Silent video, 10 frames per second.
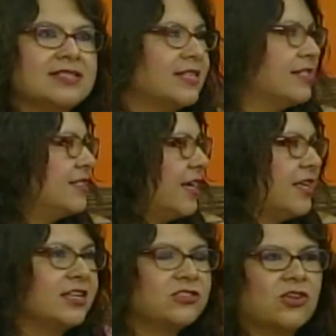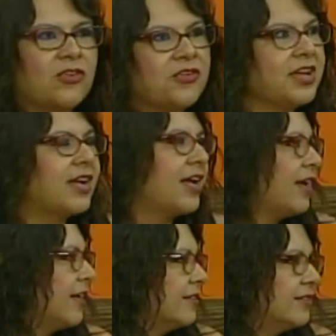reseñas,
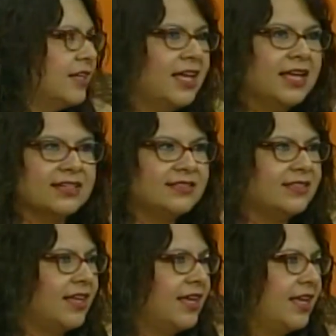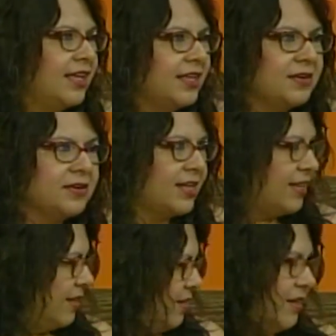crónicas, este,
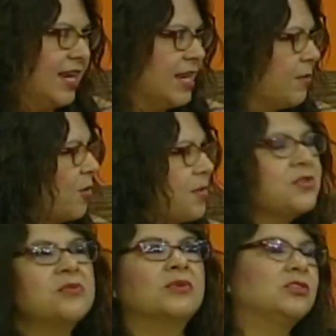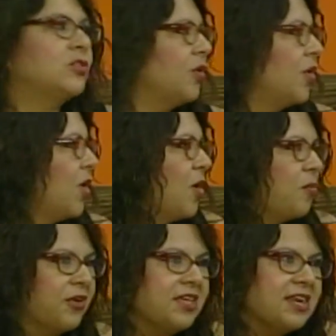el libro Minuto,
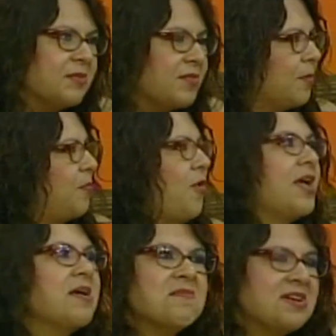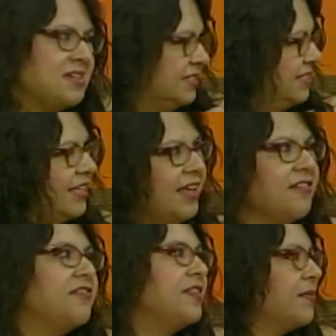pueden enviar poemas,
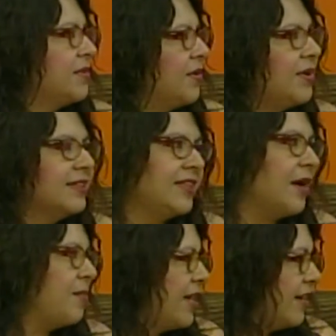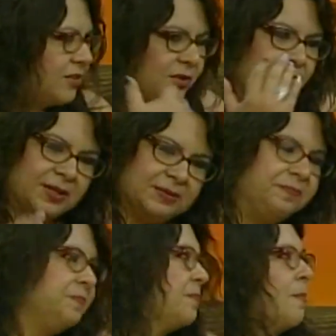en fin, ¿no? Está abierto a
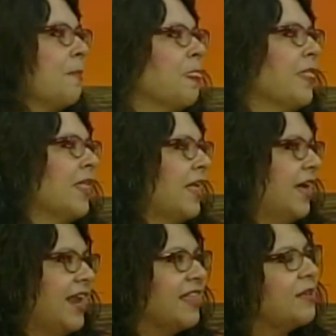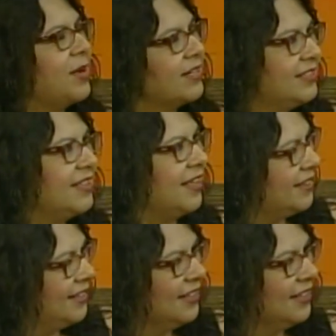la diversidad.